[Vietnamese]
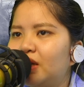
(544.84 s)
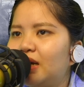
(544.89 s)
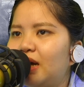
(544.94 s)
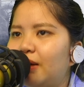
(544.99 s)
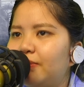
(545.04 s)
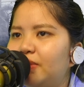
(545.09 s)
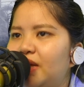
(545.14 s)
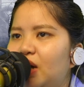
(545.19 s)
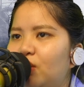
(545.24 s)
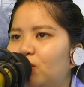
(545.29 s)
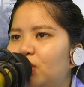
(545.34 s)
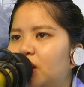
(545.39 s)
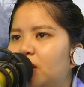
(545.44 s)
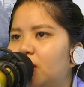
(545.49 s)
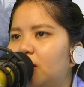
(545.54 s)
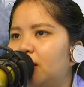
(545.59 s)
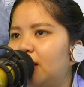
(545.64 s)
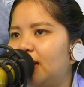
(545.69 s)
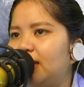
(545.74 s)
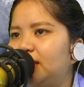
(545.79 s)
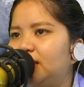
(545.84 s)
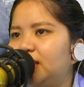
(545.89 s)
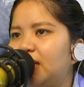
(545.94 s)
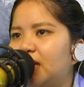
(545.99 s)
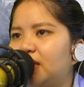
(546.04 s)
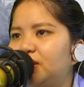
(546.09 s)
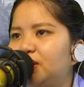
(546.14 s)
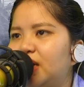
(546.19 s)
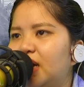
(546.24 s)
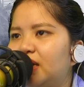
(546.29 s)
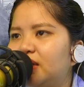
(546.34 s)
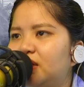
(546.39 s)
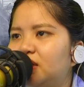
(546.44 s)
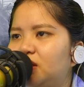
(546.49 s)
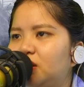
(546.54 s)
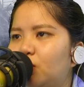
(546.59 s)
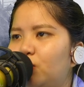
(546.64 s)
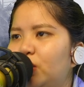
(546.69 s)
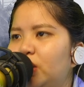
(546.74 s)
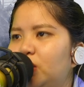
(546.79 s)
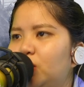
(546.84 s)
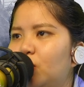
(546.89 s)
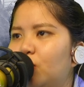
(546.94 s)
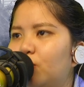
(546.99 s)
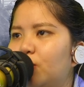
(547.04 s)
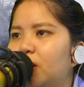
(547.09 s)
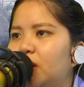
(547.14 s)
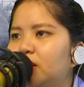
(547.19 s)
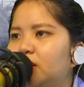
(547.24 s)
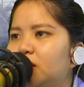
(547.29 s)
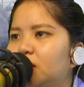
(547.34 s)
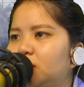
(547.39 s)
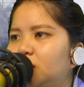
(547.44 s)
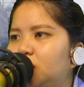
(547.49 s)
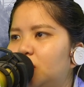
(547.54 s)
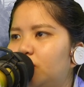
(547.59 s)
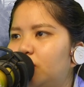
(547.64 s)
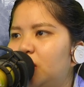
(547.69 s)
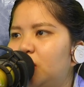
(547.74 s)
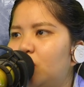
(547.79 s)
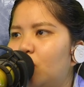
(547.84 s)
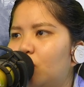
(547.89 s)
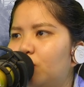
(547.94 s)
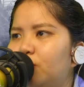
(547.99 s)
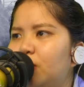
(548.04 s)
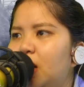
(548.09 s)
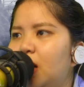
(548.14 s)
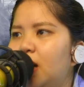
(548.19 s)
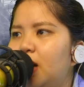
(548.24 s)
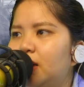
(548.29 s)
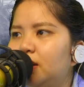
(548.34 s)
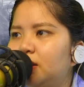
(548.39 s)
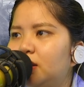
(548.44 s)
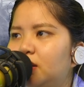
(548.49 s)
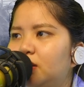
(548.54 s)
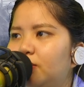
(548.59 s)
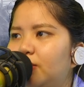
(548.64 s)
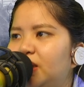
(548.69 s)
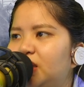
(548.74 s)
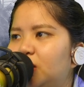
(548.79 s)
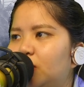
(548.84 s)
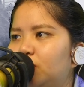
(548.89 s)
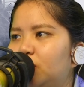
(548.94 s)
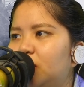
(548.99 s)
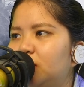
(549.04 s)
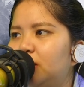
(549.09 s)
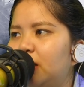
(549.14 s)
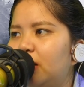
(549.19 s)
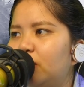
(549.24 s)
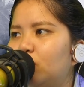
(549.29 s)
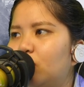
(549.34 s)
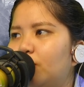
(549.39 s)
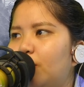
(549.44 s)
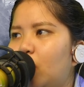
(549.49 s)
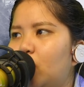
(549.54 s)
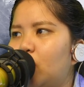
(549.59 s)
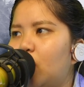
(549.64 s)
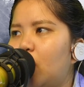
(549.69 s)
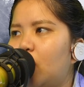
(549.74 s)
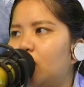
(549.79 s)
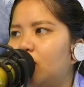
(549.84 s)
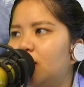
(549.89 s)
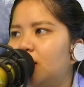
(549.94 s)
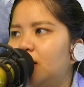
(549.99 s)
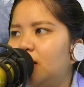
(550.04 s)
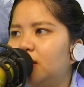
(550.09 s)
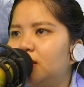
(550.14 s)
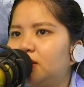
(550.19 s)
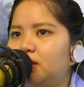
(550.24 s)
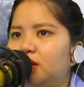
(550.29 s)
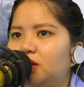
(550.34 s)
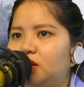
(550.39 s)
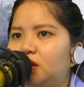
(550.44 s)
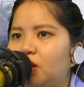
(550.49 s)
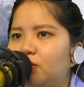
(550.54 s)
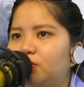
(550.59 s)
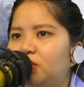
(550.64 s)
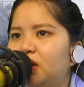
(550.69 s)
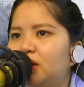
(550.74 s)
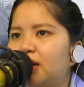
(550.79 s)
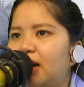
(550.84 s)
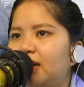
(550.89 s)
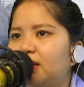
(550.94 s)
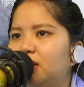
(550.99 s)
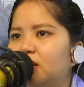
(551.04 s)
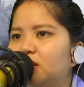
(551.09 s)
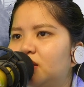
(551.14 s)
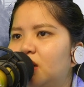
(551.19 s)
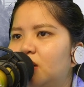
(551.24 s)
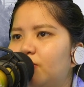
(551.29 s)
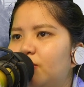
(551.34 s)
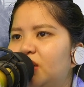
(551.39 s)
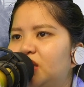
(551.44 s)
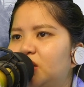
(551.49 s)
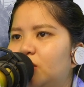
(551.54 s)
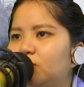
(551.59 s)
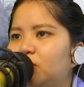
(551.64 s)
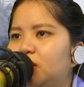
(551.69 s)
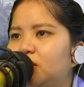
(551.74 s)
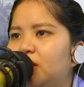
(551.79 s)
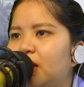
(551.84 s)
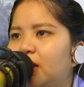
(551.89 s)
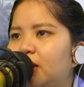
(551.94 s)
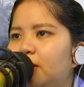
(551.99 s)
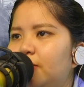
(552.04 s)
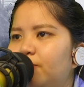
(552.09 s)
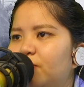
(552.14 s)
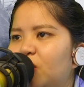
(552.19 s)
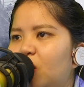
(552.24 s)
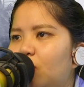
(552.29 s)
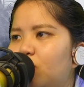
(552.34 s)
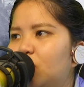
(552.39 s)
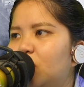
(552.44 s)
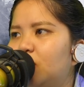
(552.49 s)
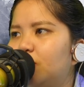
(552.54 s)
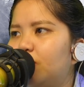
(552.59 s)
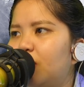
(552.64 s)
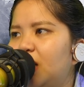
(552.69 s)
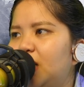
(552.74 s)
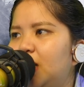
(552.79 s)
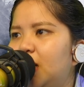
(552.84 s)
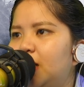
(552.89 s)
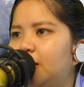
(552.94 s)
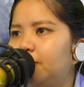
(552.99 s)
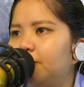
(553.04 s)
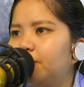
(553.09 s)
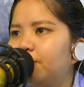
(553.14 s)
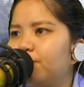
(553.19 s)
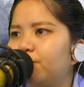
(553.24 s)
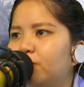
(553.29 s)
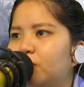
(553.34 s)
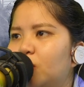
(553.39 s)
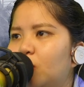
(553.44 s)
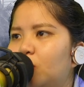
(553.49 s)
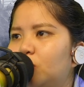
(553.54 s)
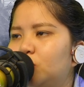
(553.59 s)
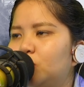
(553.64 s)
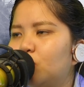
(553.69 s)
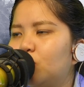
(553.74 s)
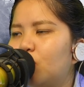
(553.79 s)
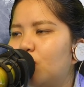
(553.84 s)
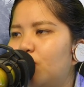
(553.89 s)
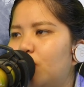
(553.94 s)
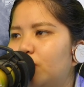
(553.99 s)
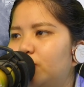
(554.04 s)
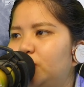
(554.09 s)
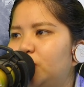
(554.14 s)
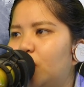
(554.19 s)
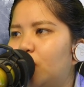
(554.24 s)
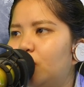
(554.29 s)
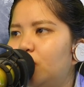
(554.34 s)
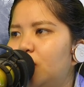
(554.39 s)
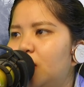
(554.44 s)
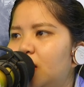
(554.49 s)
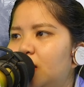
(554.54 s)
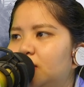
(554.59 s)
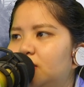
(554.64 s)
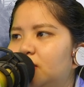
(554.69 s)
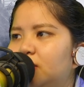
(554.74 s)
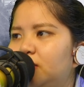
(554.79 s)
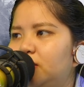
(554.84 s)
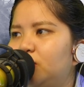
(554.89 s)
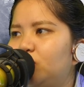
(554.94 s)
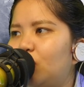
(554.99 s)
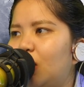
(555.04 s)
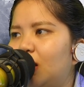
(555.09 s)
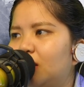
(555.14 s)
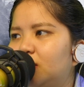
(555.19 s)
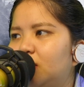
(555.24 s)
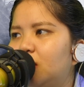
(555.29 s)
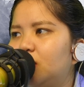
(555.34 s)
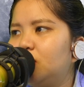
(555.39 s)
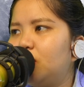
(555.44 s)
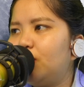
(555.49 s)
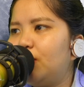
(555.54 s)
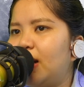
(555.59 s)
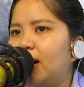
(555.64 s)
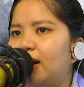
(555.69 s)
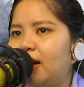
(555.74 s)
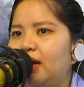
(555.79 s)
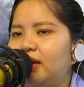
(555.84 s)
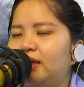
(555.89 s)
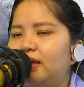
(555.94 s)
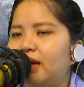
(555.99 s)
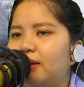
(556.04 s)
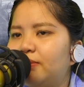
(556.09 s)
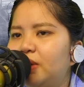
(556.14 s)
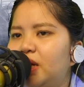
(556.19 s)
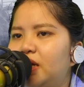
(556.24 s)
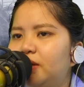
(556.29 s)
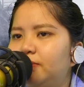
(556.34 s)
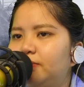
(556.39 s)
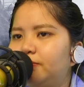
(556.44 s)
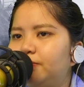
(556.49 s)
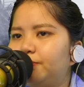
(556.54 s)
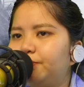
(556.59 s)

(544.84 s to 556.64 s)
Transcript: Cảm giác nguy cơ này tràn ra từ trong huyết nhục, từ trong linh hồn, từ bên trong thân thể của bọn họ, từ trong tất cả những thức bên trong thân thể không ngừng bay lên, hội tụ cùng một chỗ, tự như toàn thân đều đang hét thảm lên.